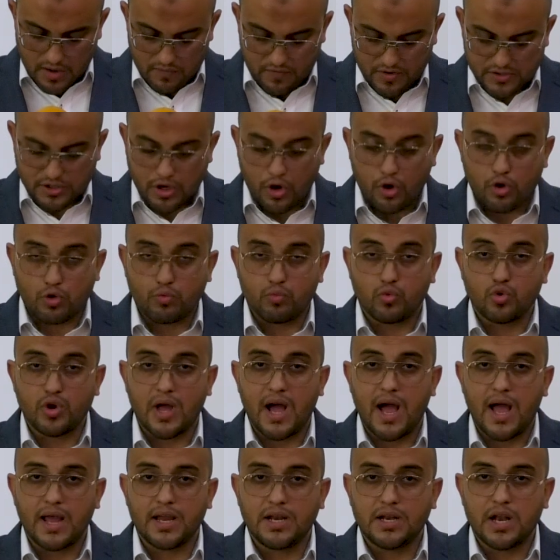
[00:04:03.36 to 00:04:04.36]
فتهرب
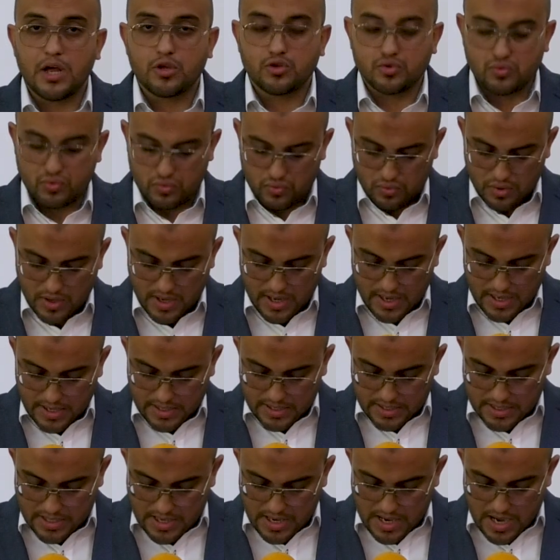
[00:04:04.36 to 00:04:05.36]
العائلة
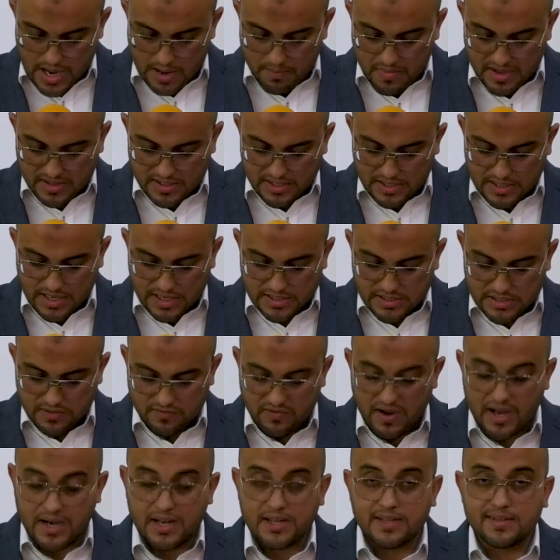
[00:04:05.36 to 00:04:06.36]
إلى مدينة
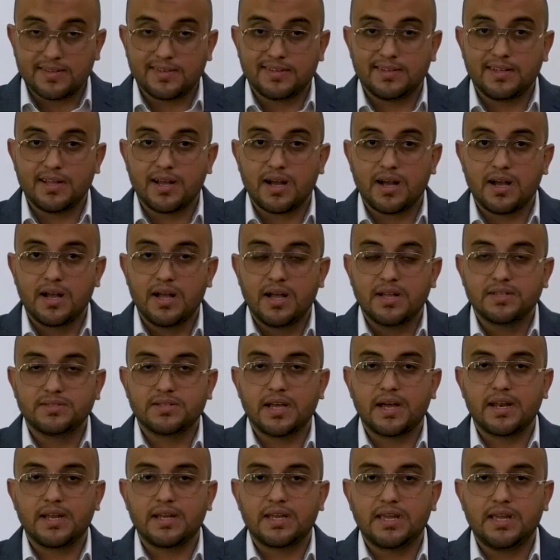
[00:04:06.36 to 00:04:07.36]
فالنسيا
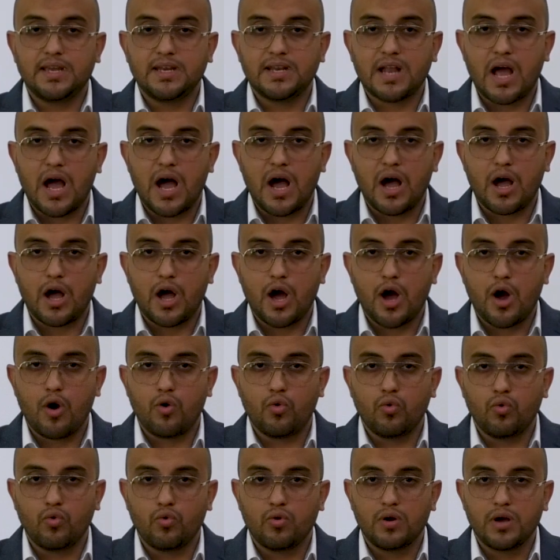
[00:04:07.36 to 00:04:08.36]
تاركين
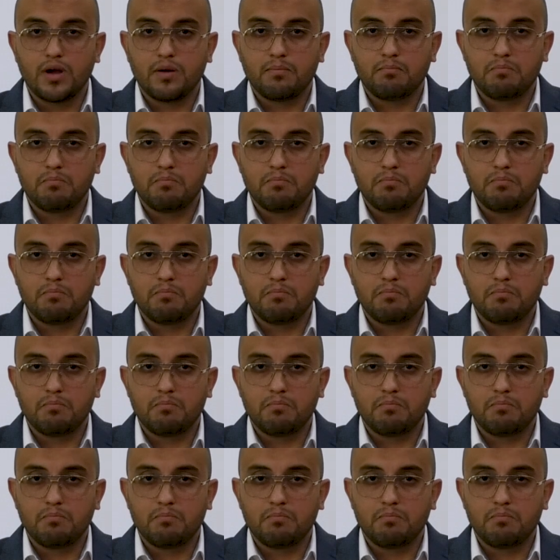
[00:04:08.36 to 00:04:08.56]
أخاه